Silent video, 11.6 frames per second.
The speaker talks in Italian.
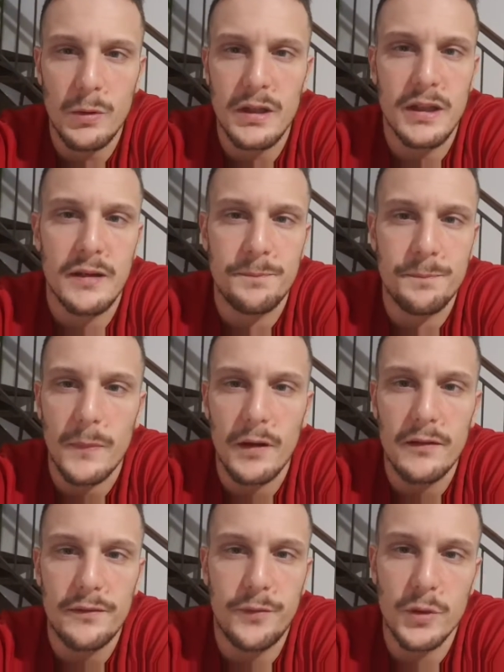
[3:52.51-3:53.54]
quindi
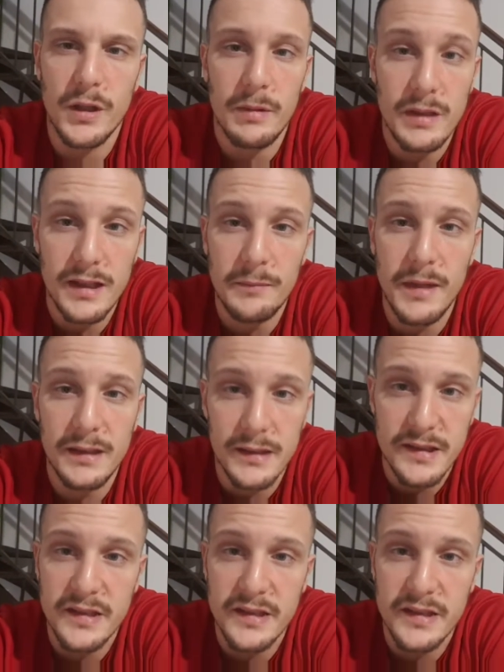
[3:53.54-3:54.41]
fondamentalmente